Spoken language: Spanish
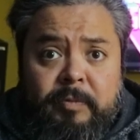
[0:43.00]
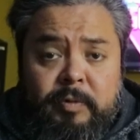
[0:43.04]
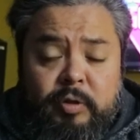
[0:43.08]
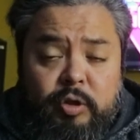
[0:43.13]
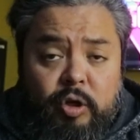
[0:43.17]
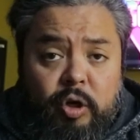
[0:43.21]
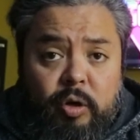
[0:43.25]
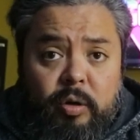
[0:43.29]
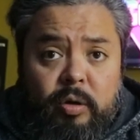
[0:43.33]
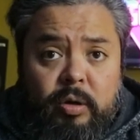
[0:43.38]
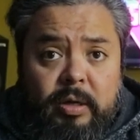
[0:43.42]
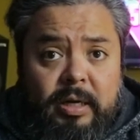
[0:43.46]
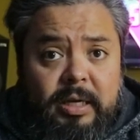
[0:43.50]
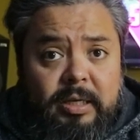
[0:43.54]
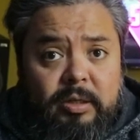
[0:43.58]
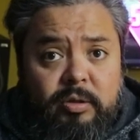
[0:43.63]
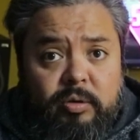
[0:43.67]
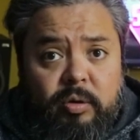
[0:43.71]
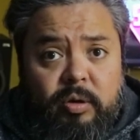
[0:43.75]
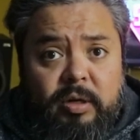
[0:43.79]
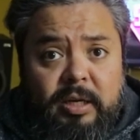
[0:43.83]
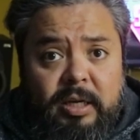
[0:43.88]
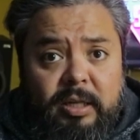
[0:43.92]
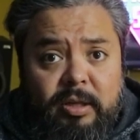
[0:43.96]
Yo he
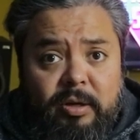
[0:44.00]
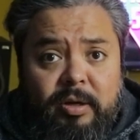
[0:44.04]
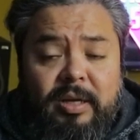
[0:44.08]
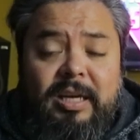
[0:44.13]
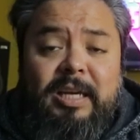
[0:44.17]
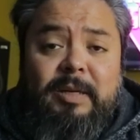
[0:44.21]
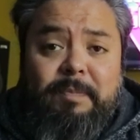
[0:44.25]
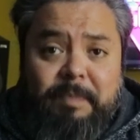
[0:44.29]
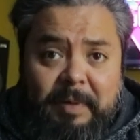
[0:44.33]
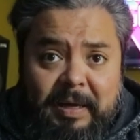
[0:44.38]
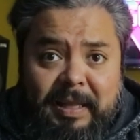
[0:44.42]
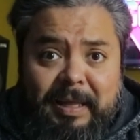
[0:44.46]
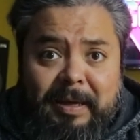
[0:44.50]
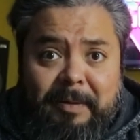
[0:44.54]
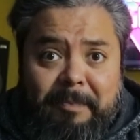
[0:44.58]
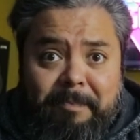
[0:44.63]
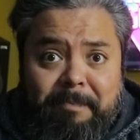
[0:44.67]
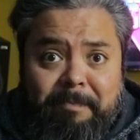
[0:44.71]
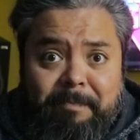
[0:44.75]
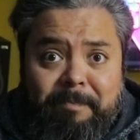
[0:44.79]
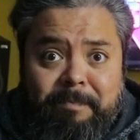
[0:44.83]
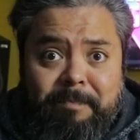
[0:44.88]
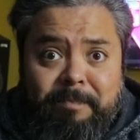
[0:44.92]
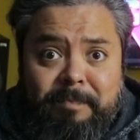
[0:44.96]
escogido espada.
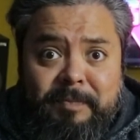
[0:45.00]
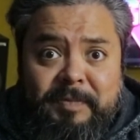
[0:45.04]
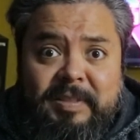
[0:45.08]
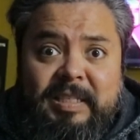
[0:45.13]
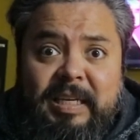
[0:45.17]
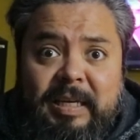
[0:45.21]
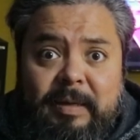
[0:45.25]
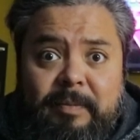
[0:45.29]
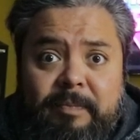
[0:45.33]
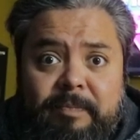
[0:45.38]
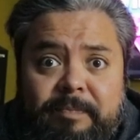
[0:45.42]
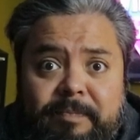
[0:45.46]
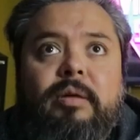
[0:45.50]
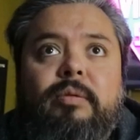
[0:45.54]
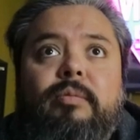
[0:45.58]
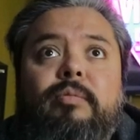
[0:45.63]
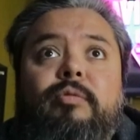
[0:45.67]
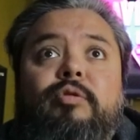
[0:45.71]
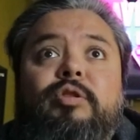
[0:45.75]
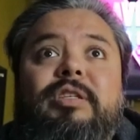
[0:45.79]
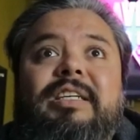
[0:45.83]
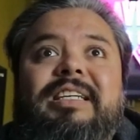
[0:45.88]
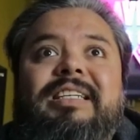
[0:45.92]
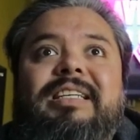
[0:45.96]
Sí, tengo
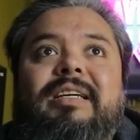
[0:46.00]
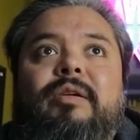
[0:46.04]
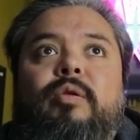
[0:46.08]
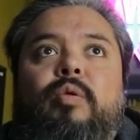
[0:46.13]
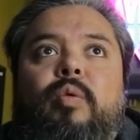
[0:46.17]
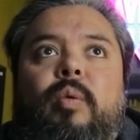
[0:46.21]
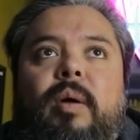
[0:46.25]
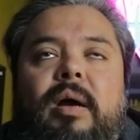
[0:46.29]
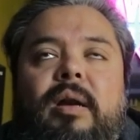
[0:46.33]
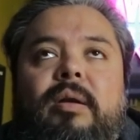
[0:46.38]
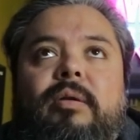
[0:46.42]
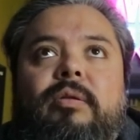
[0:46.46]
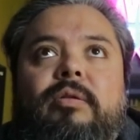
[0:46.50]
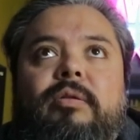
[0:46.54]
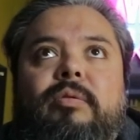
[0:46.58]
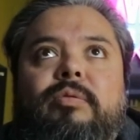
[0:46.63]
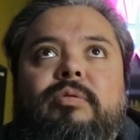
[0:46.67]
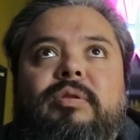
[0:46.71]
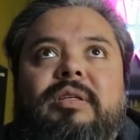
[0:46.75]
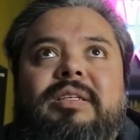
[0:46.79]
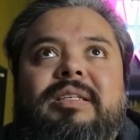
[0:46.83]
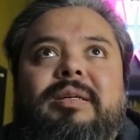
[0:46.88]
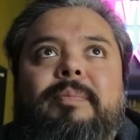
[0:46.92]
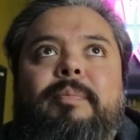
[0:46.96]
muchas de jugarlo, tengo
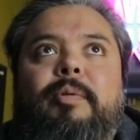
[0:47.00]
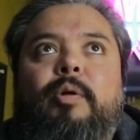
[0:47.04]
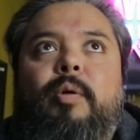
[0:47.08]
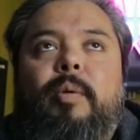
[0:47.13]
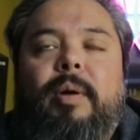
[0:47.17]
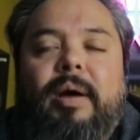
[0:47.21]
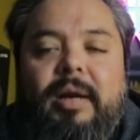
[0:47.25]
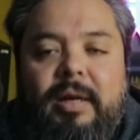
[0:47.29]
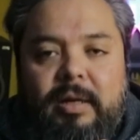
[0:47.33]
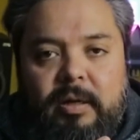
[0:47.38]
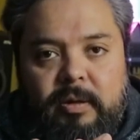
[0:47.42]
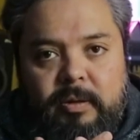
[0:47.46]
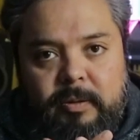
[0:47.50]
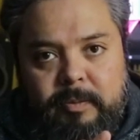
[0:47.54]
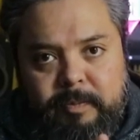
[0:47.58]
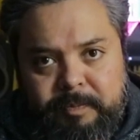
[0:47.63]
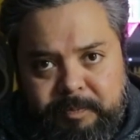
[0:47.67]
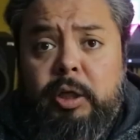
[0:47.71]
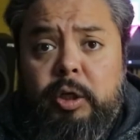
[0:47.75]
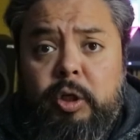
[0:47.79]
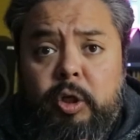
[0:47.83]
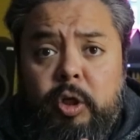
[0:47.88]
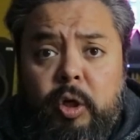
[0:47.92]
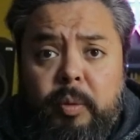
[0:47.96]
muchas de probarlo.
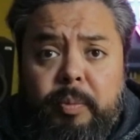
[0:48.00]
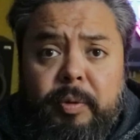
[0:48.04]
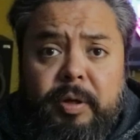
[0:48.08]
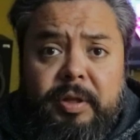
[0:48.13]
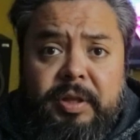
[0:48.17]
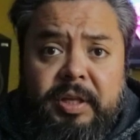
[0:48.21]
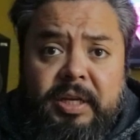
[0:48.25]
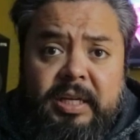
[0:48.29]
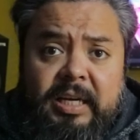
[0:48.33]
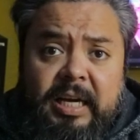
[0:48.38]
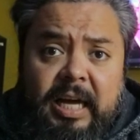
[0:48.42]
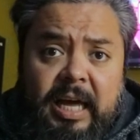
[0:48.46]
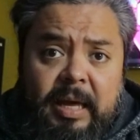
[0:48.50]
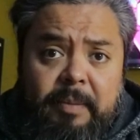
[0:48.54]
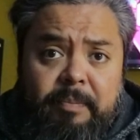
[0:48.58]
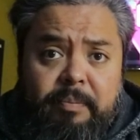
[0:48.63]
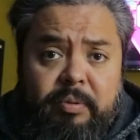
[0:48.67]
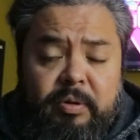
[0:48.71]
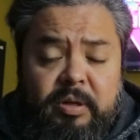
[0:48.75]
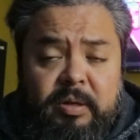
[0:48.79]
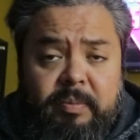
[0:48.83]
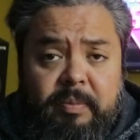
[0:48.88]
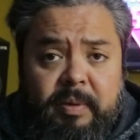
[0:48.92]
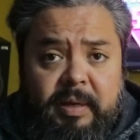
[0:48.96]
No puedo decir hype
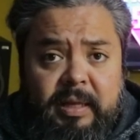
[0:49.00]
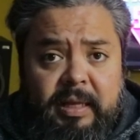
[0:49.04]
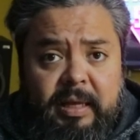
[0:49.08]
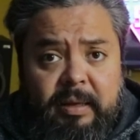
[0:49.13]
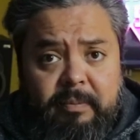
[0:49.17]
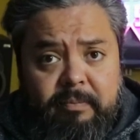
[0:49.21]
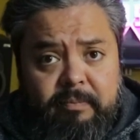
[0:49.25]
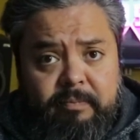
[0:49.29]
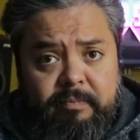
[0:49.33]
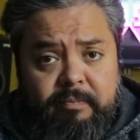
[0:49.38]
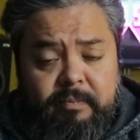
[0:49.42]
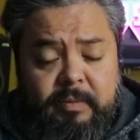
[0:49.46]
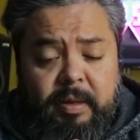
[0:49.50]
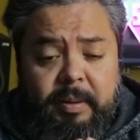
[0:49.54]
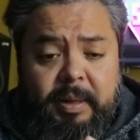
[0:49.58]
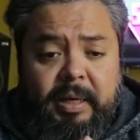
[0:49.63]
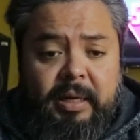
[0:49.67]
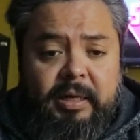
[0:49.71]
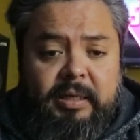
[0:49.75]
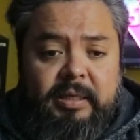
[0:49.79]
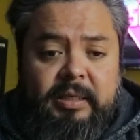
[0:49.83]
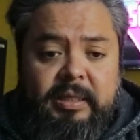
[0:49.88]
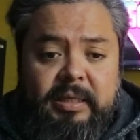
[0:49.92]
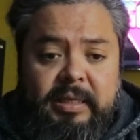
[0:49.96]
porque en verdad, mm, a
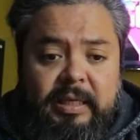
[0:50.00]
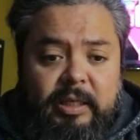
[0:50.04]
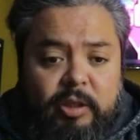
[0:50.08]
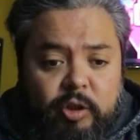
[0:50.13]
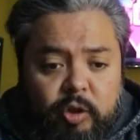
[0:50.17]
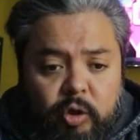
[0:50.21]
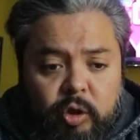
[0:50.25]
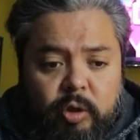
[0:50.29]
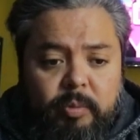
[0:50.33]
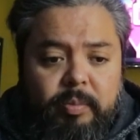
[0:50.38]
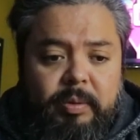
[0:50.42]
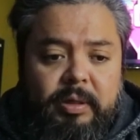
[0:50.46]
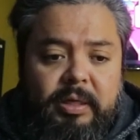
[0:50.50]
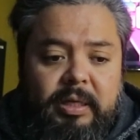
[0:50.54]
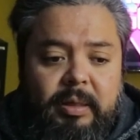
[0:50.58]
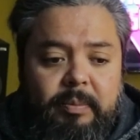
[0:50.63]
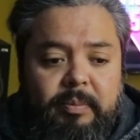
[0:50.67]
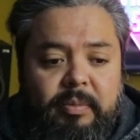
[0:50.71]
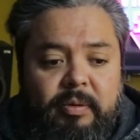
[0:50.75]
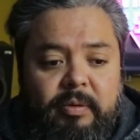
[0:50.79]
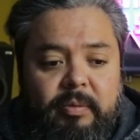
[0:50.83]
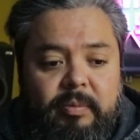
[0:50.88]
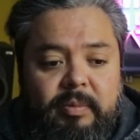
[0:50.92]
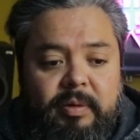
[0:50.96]
ver, sí que soy, por
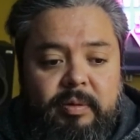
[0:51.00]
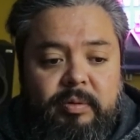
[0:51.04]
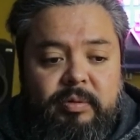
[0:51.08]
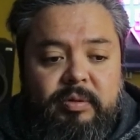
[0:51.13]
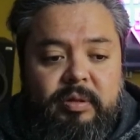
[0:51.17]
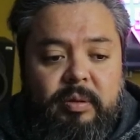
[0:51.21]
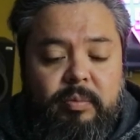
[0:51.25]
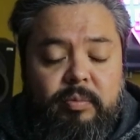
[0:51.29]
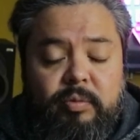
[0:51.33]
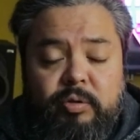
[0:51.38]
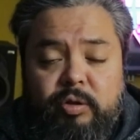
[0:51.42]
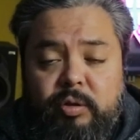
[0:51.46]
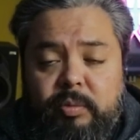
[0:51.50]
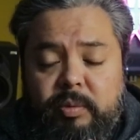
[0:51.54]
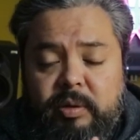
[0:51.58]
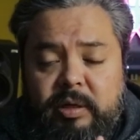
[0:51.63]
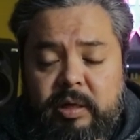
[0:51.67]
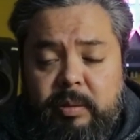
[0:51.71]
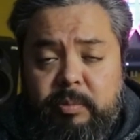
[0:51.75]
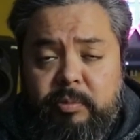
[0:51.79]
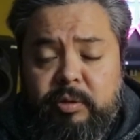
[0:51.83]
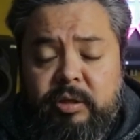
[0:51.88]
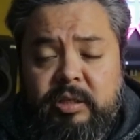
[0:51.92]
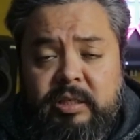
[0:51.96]
ejemplo, me gusta mucho
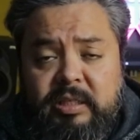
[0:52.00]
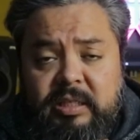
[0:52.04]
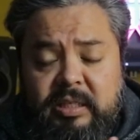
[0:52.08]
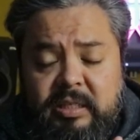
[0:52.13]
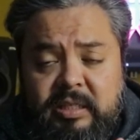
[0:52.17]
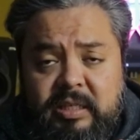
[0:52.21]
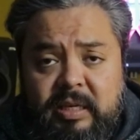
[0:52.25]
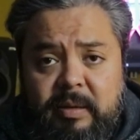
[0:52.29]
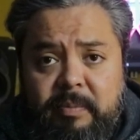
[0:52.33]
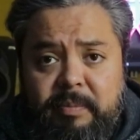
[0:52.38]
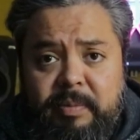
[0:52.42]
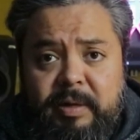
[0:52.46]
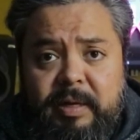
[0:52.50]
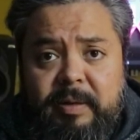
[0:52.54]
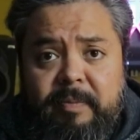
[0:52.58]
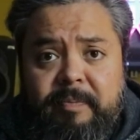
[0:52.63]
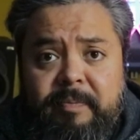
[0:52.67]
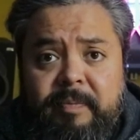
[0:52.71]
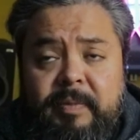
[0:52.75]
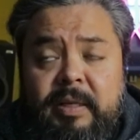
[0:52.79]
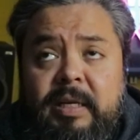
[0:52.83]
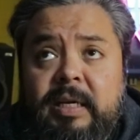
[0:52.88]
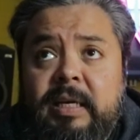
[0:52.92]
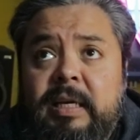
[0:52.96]
Pokémon desde siempre.
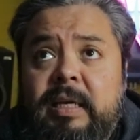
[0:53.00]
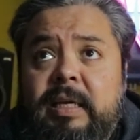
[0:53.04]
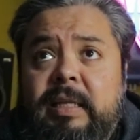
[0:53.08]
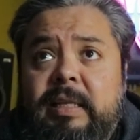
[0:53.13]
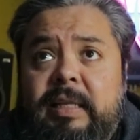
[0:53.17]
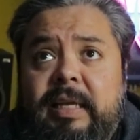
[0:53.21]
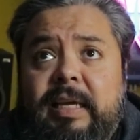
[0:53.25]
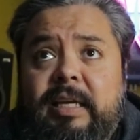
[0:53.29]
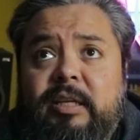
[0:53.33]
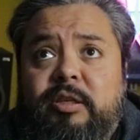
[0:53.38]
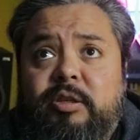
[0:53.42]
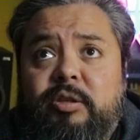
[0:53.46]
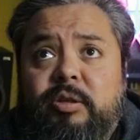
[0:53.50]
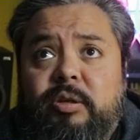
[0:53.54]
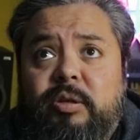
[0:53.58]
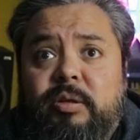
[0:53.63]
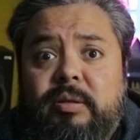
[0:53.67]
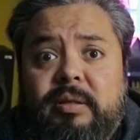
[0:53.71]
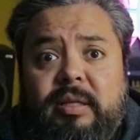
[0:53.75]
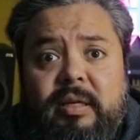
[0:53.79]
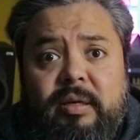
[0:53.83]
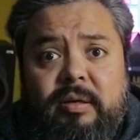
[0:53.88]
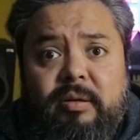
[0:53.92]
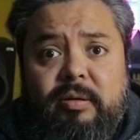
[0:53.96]
De
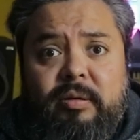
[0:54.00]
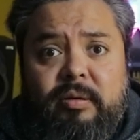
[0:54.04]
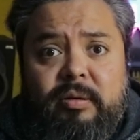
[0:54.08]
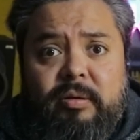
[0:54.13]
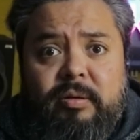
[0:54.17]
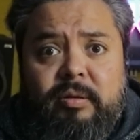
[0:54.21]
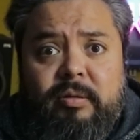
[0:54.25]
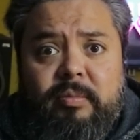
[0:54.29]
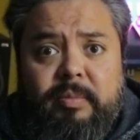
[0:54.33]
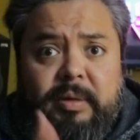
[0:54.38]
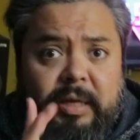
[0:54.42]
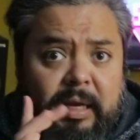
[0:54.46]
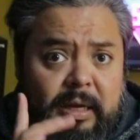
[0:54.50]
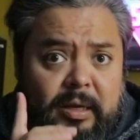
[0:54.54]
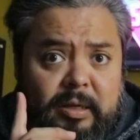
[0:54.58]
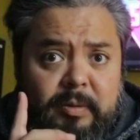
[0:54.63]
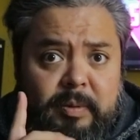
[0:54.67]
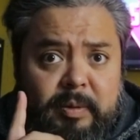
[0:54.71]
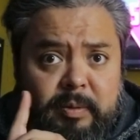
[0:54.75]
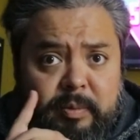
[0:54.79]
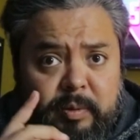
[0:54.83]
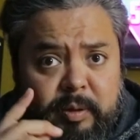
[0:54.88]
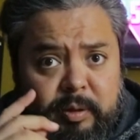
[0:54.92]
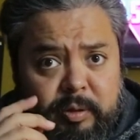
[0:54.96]
hecho, tengo, mira,
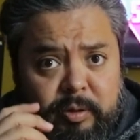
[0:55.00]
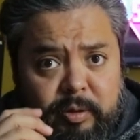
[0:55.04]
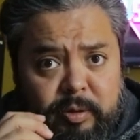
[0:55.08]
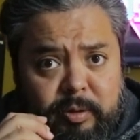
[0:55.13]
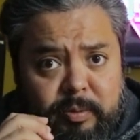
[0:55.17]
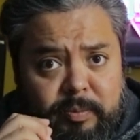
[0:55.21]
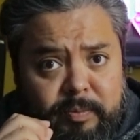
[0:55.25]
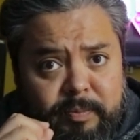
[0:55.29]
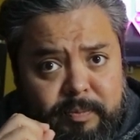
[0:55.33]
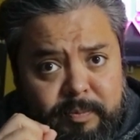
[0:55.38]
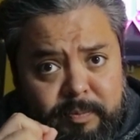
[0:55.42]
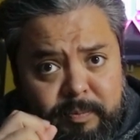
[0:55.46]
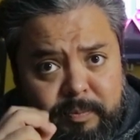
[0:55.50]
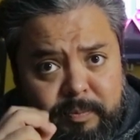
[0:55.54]
de momento